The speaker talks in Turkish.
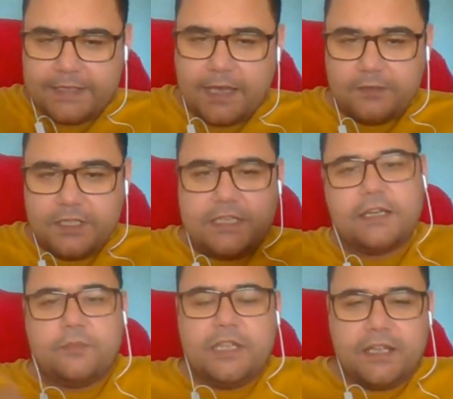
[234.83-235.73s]
Erkek kadını iki
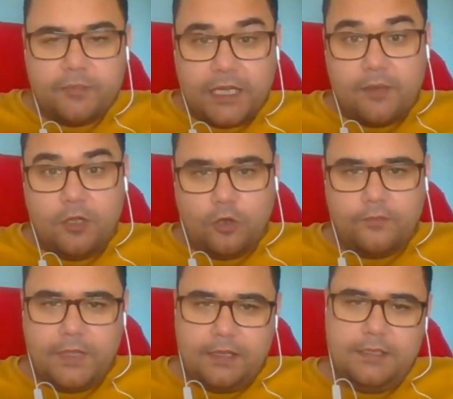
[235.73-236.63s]
arada bir derede bırakabiliyor.
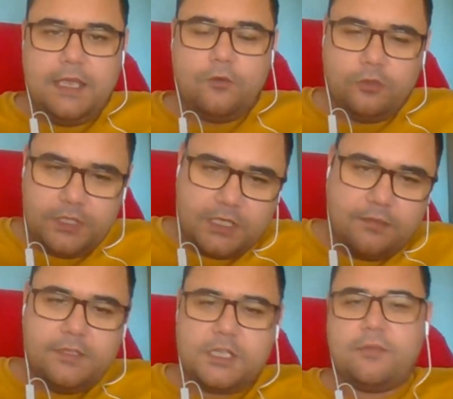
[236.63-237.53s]
Niye? Onu işte
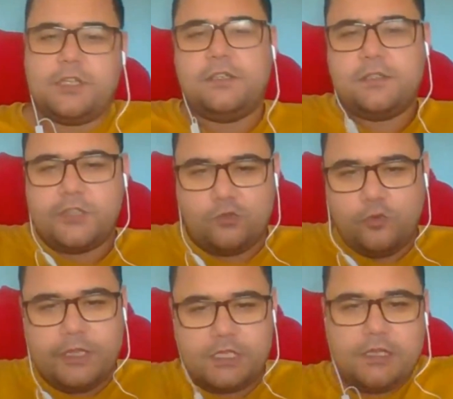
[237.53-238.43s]
şey yapacak, kısıracak,
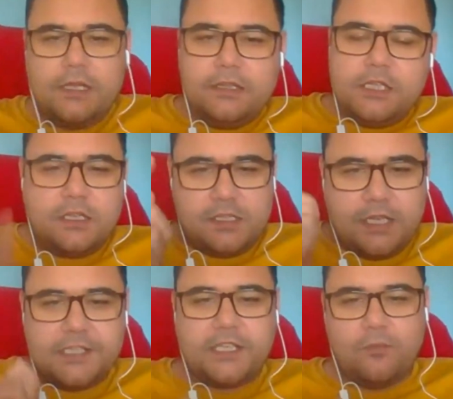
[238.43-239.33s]
zulmedecek. Diyecek ki seni
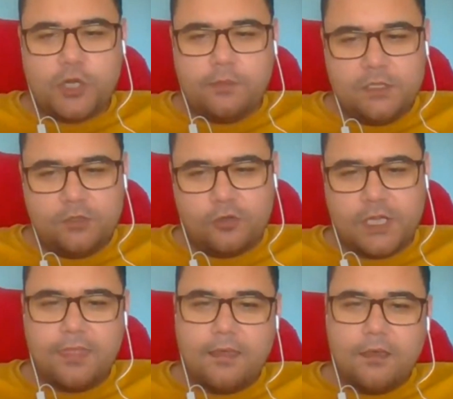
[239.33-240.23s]
gerçekten boşanmamı
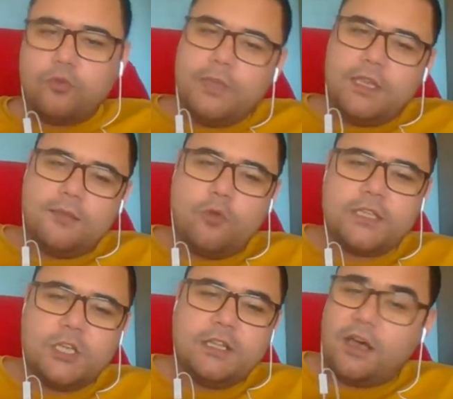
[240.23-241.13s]
istiyorsan bu mihri
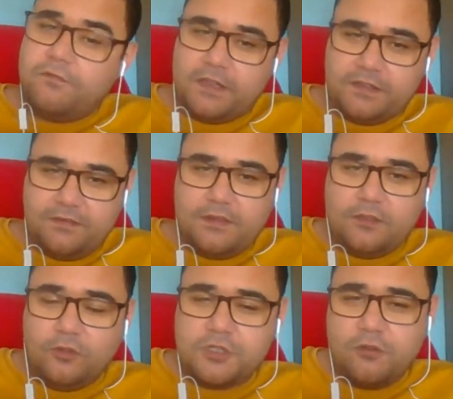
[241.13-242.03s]
müeccelini affet.
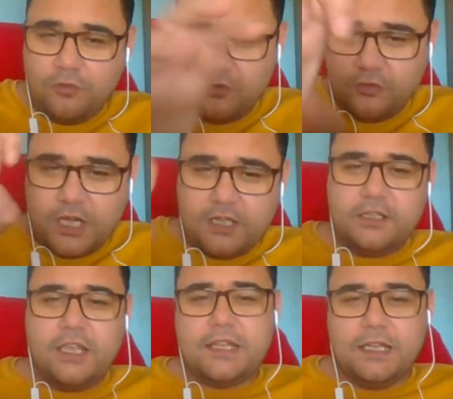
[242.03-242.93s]
Ne olacak? Onun o
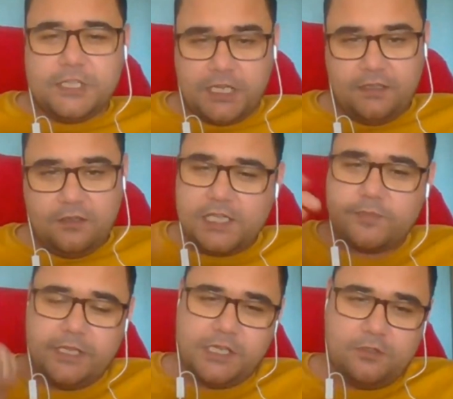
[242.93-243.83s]
hakkını elinden alacak. Gasp
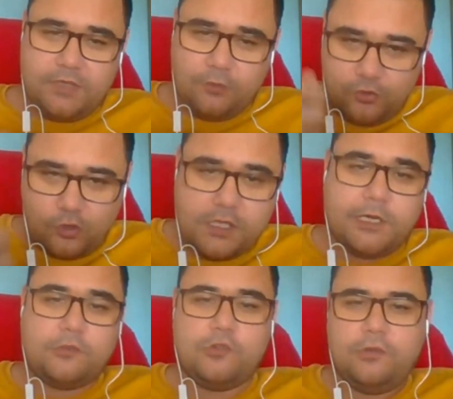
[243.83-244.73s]
edecek. Yani onu zorda
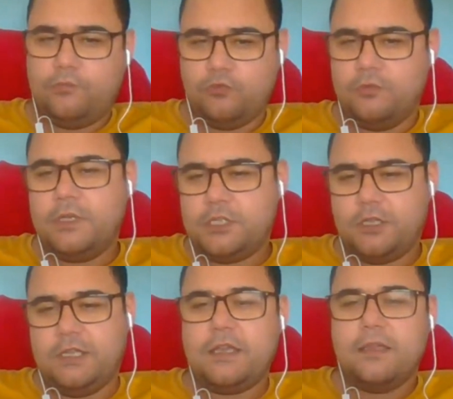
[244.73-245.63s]
bırakıyor bu
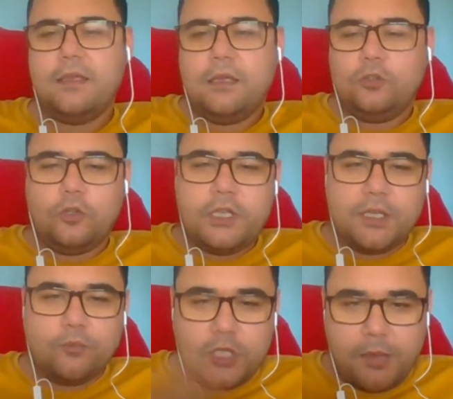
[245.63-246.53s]
şekilde. Ne oluyor?
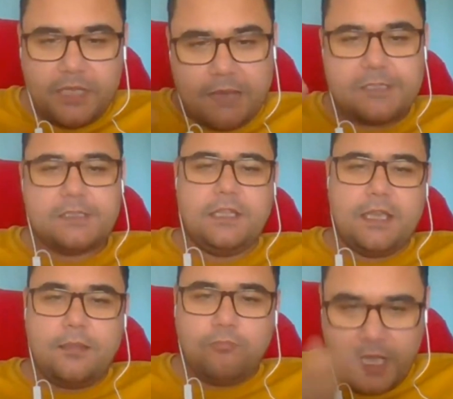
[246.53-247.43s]
İşte bunu yapabilemesin
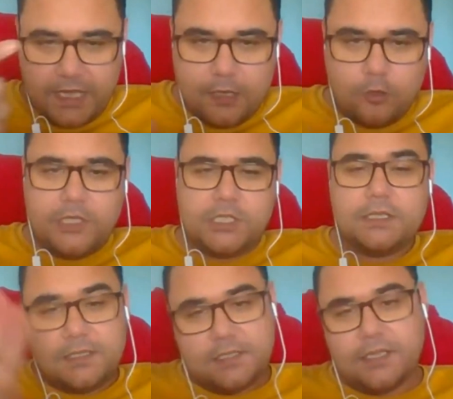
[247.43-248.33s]
diye buna engel olmak için
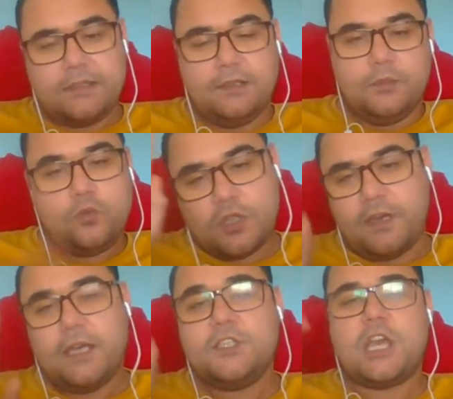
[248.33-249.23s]
sınır getirilmiş. Üç
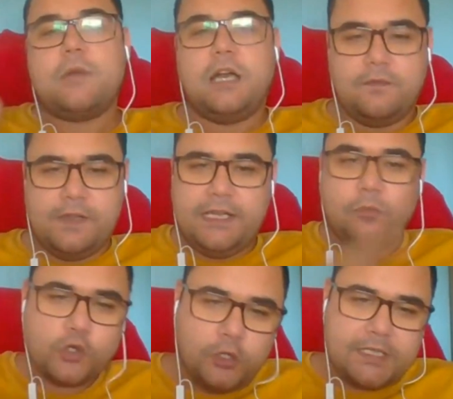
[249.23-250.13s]
defa cayma hakkım var.
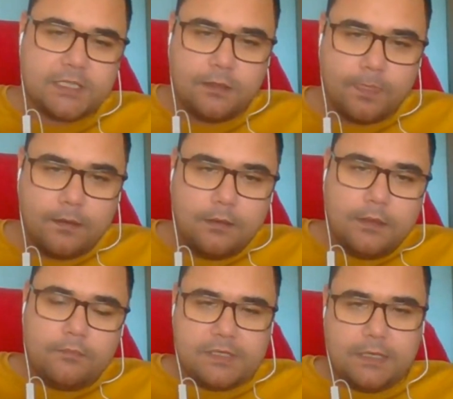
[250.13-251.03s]
Yani boş ol dersin.
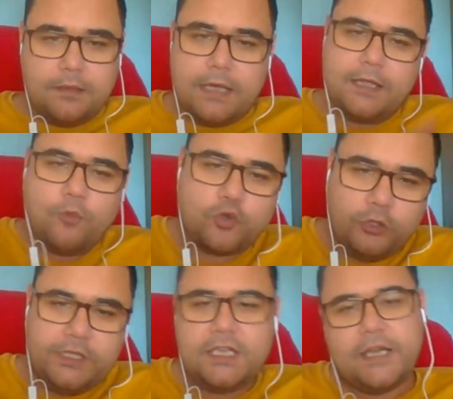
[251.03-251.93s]
Mesela erkek boş
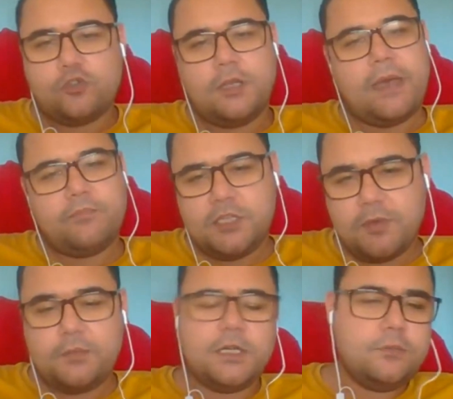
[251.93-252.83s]
ol dedi. İki ay sonra ben
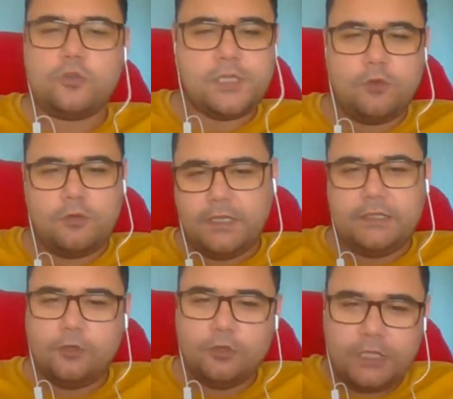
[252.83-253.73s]
pişmanım kadını çok seviyorum
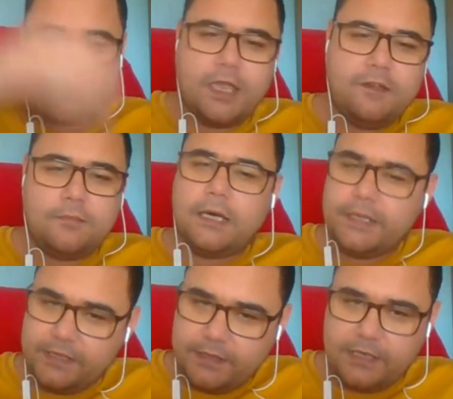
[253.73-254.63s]
falan dedi. Ondan sonra evlilik bağı
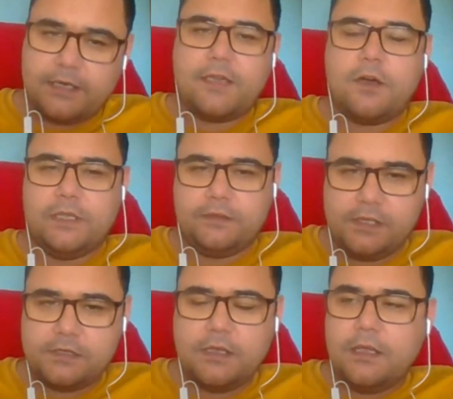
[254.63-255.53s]
aynen tekrar devam
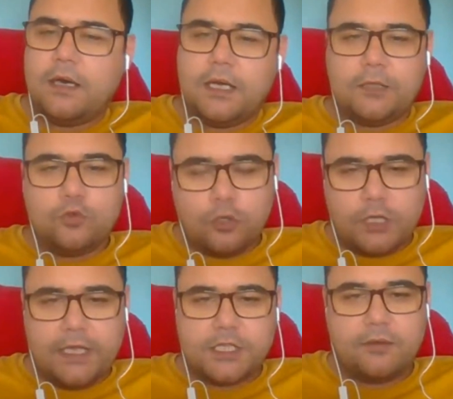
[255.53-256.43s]
ettirilir. Aradan
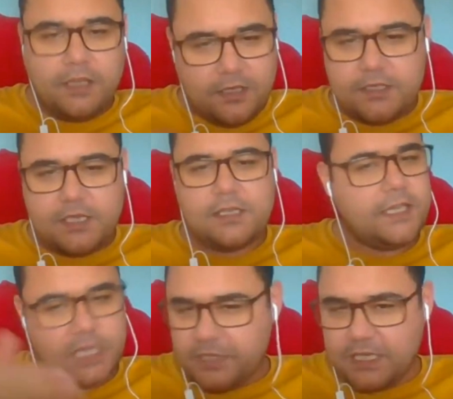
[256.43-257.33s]
3-4 ay geçer, 7-8 ay
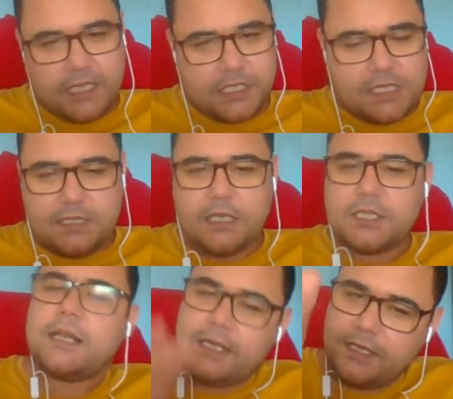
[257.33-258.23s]
geçer, 1 sene geçer, 2 sene
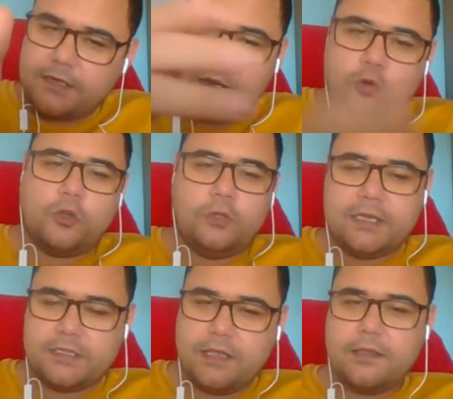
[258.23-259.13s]
geçer. Erkek tekrar e, boş ol
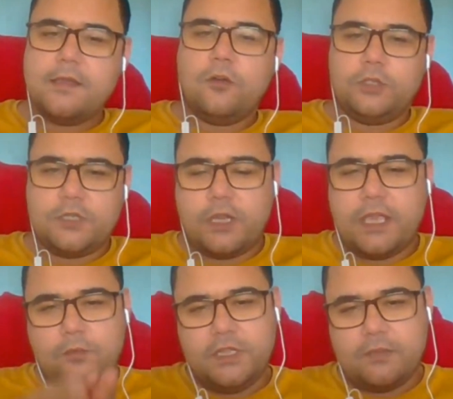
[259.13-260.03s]
derse ondan sonra
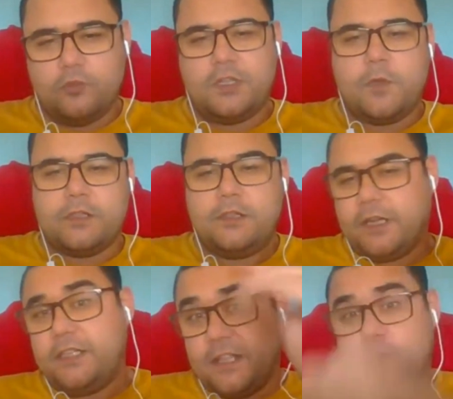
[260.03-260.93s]
gene bu iddet müddeti beklenir.
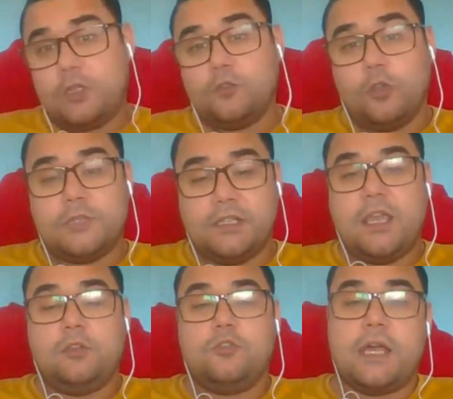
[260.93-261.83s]
Fakat iddet müddeti dolmadan
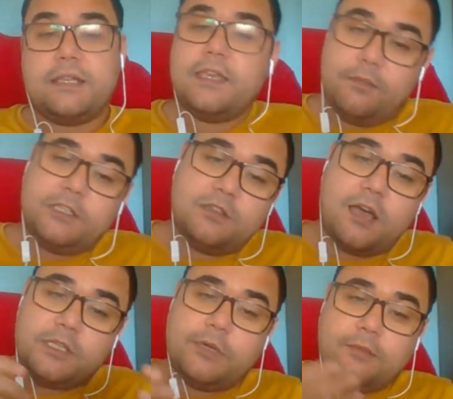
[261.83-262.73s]
hemen önce erkek yine ben
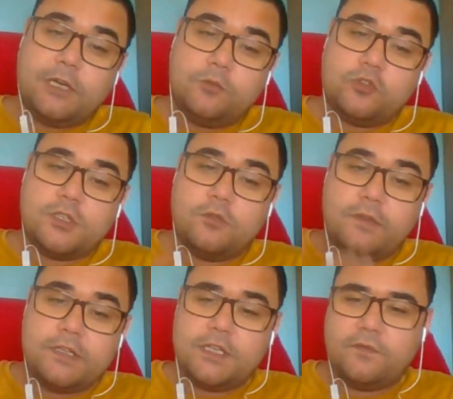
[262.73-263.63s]
ya pişmanım kadını çok seviyorum
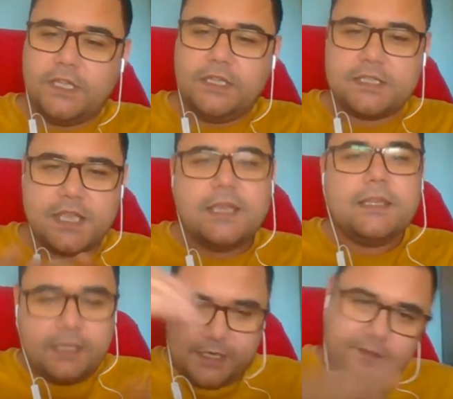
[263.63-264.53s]
vazgeçtim falan derse
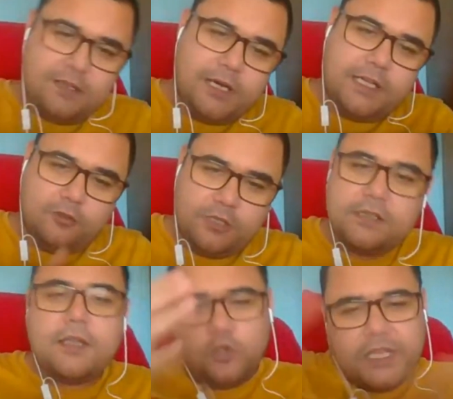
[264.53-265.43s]
tekrar evlilik bağı geri döner.
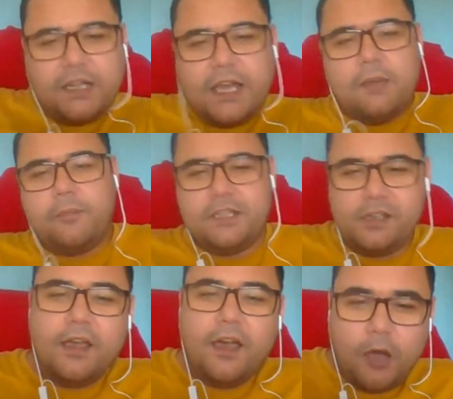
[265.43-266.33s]
Bunu iki kere yapar.
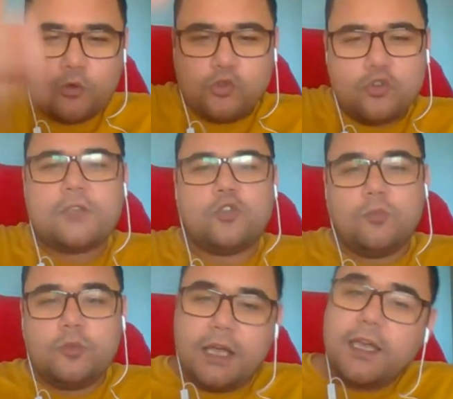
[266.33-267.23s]
Ama üçüncüden sonra
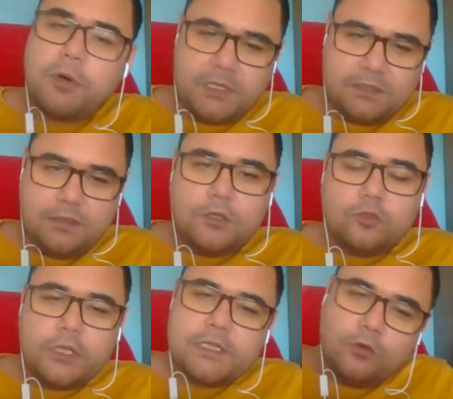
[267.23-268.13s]
bunu bir daha yapamaz.
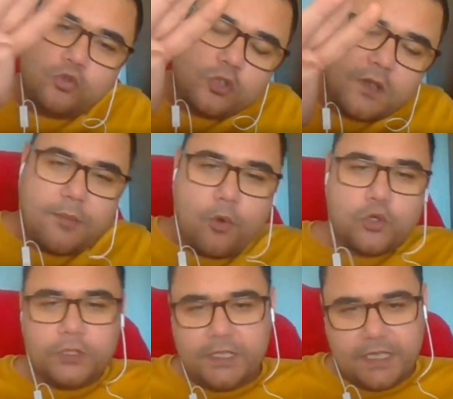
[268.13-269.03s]
Dolayısıyla üçüncü defa boş
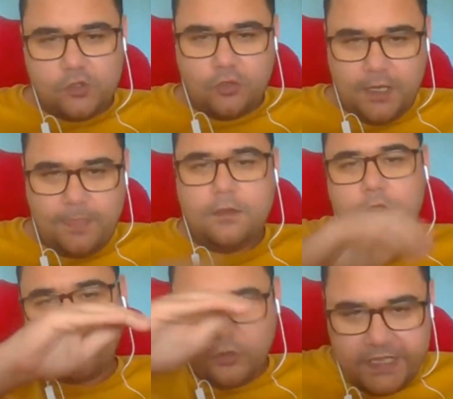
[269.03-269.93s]
ol dedikten sonra
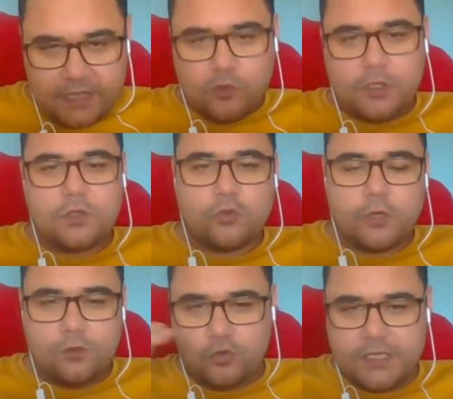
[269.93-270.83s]
iddet müddeti
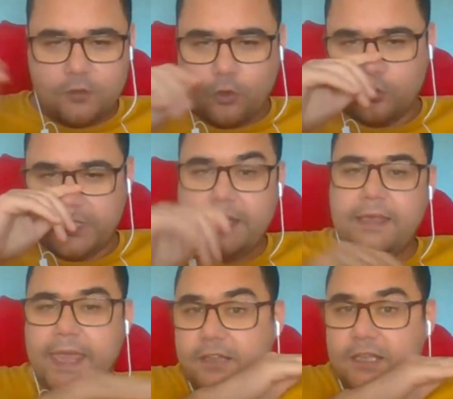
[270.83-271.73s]
süresi dolduğunda
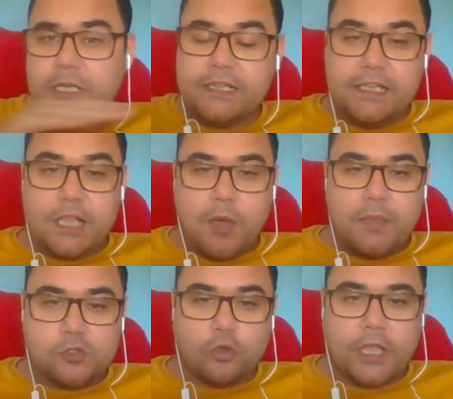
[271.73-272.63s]
evlilik birlikteliği
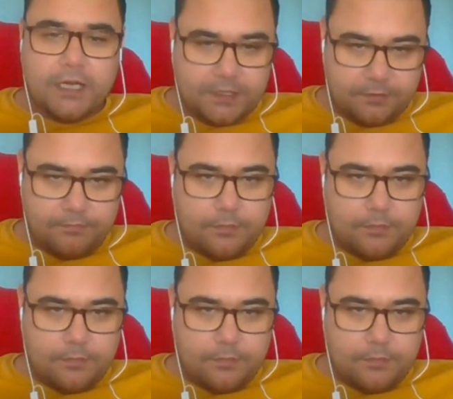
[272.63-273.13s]
tamamen sona erer.